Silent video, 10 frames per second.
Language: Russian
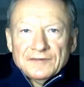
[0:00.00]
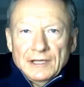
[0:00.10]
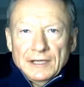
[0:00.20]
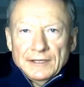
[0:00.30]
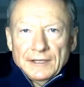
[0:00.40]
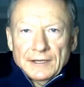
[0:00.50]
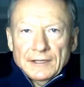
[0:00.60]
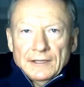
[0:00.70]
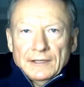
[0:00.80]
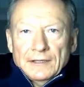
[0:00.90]
наследие,
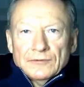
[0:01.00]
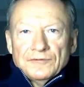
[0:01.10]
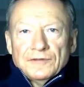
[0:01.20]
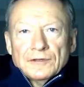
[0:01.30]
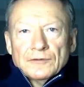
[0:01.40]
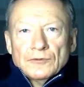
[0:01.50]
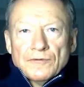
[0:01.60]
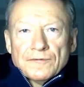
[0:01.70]
то есть это то,